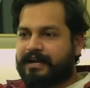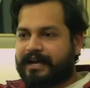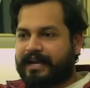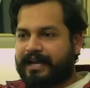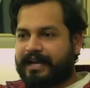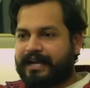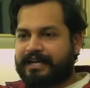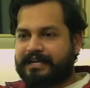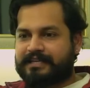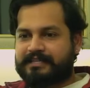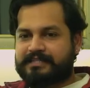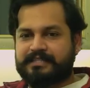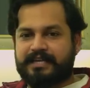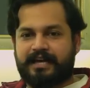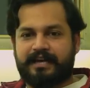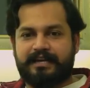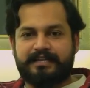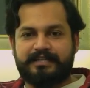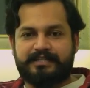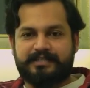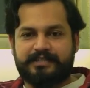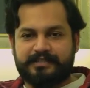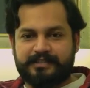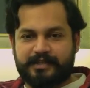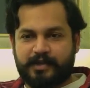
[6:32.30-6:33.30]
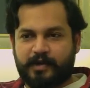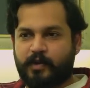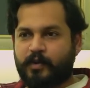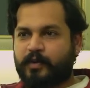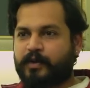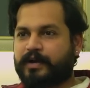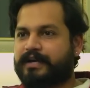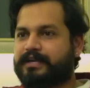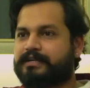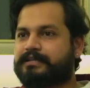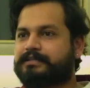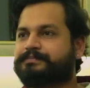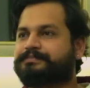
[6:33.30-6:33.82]
खैर सारी चीज़ें हो
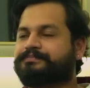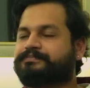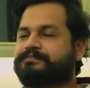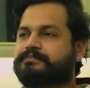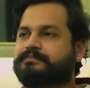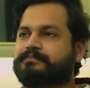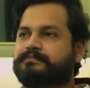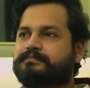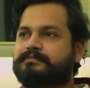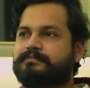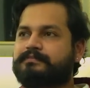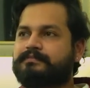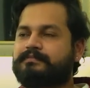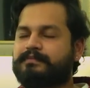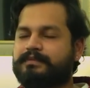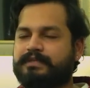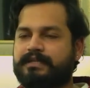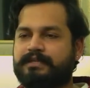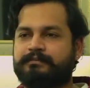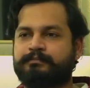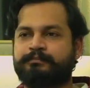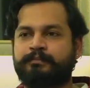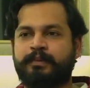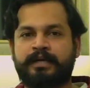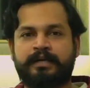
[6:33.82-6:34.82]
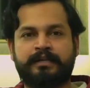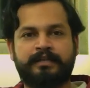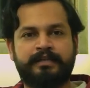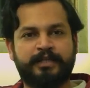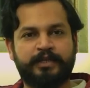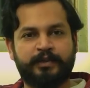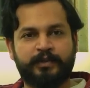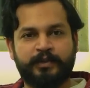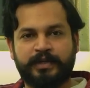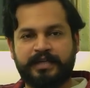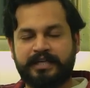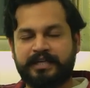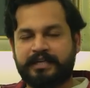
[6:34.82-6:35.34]
गई मंगनी
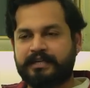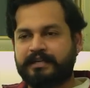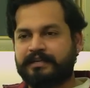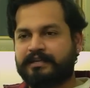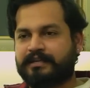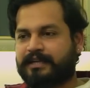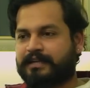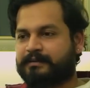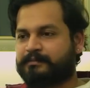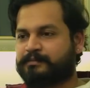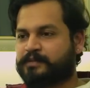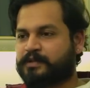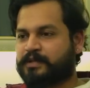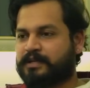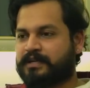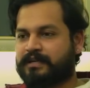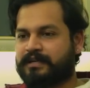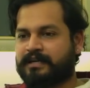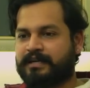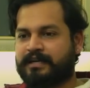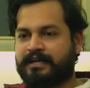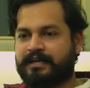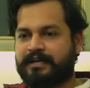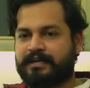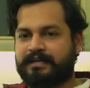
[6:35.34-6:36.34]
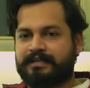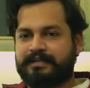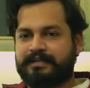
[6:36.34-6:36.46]
हुई अलहमदिल्ला